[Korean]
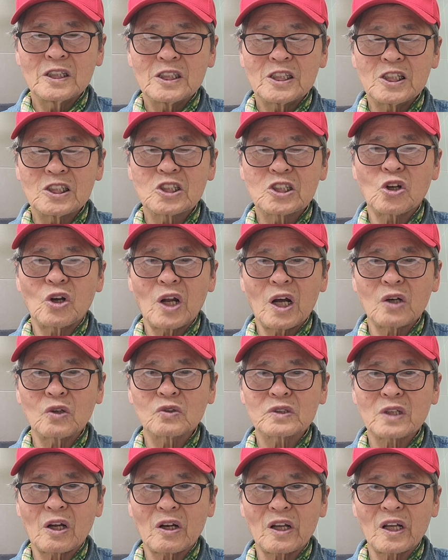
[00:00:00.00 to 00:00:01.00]

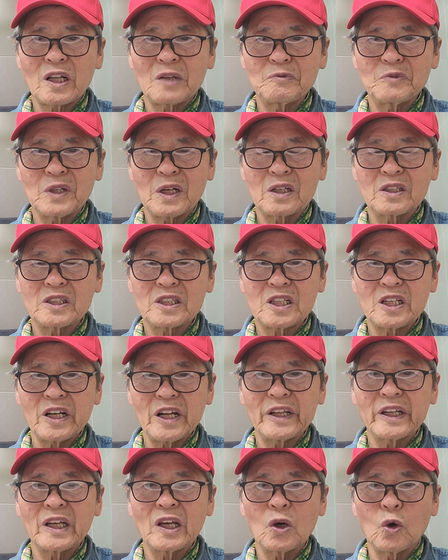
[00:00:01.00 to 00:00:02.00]
실천하고 살아야 된다.
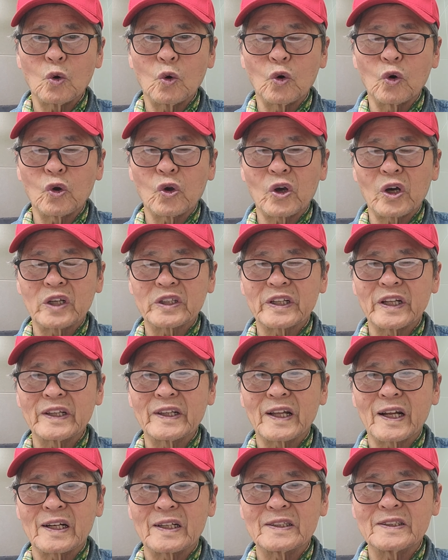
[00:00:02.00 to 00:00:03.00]
실행에 옮겨야
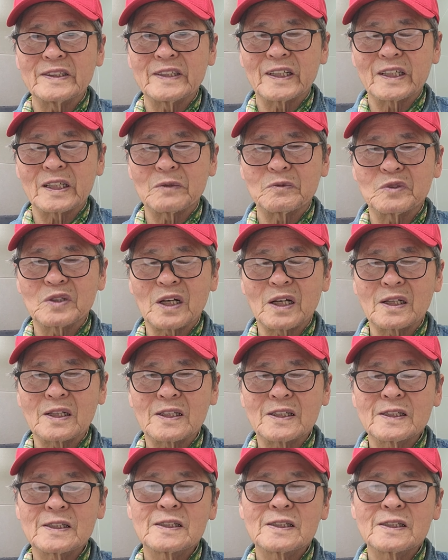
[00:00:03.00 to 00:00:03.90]
된다는 이야기입니다.